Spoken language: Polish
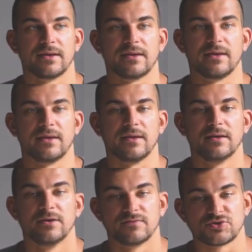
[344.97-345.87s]

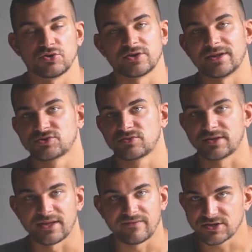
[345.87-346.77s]
I wśród na
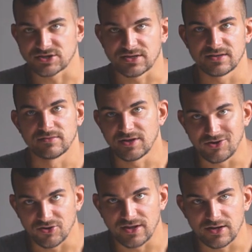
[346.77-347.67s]
przykład największych
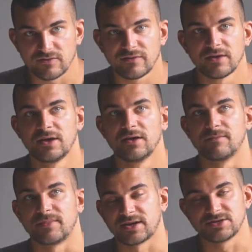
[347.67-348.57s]
milionerów
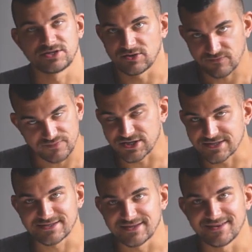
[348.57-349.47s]
praktycznie no,
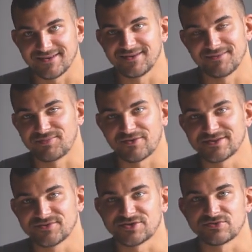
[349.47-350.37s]
wszyscy y,
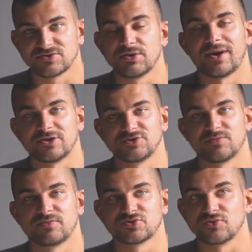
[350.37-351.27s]
prowadzą własną działalność,
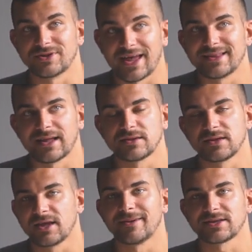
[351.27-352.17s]
bo po prostu na etat
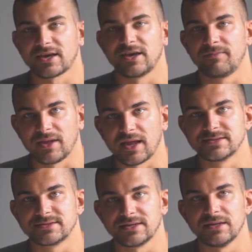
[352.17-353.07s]
nie ma takich
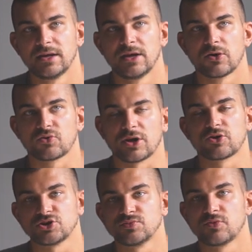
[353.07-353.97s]
pieniędzy, które
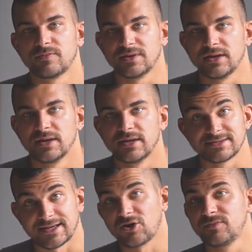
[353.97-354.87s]
ktoś mógłby
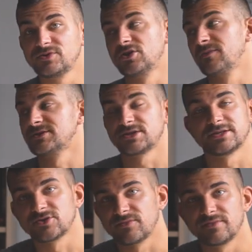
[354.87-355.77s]
zarobić, no chyba, że
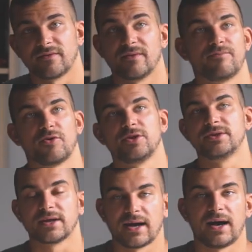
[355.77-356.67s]
jest to, nie wiem,
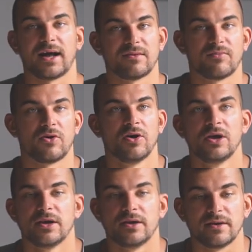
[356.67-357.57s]
polityka albo
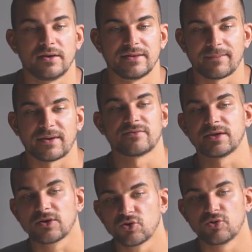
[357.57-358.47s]
e,
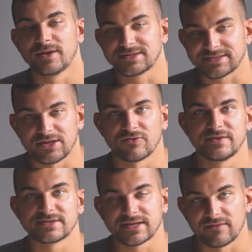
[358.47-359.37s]
naprawdę grube
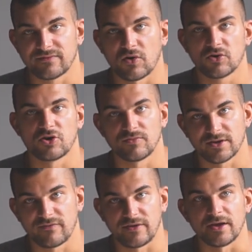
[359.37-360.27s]
stanowiska w
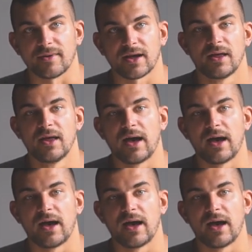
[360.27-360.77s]
ogromnych firmach.